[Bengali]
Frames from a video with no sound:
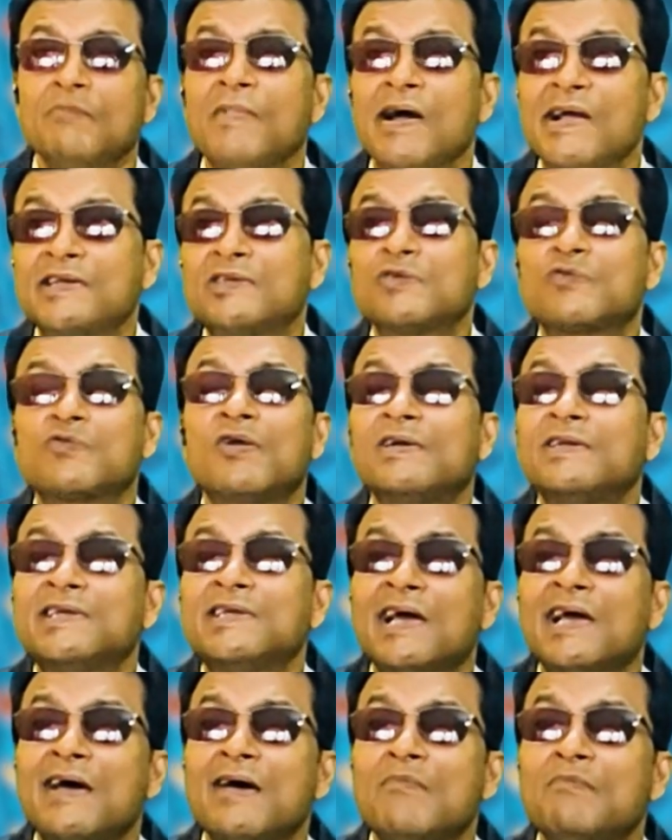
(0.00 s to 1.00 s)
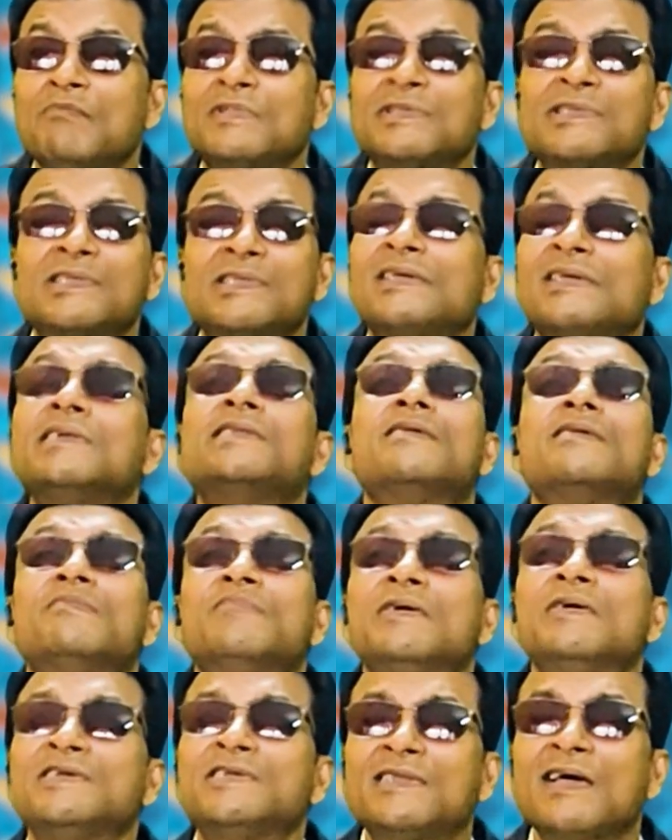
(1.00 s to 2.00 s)
মাইটোকন্ড্রিয়া মাসল কি
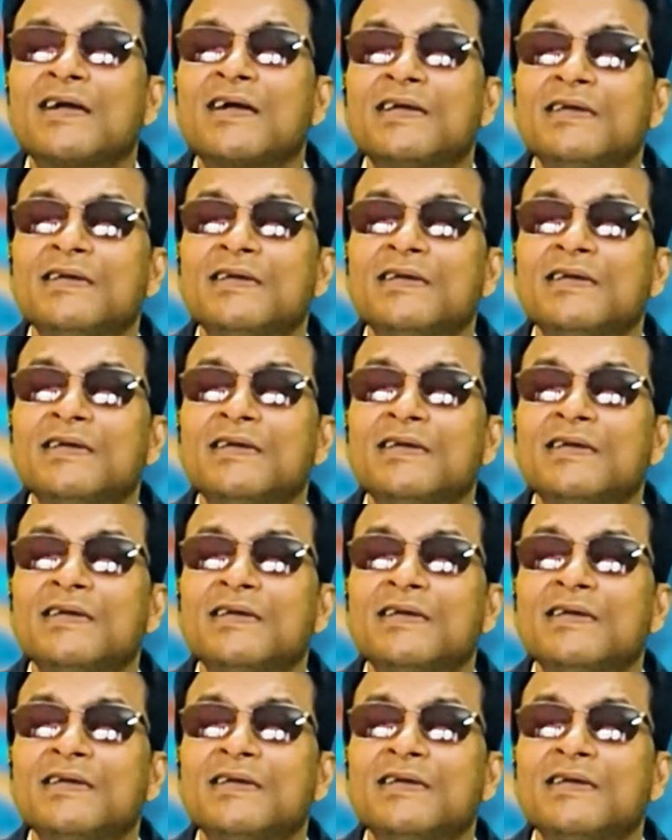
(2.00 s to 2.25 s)
বেশি থাকে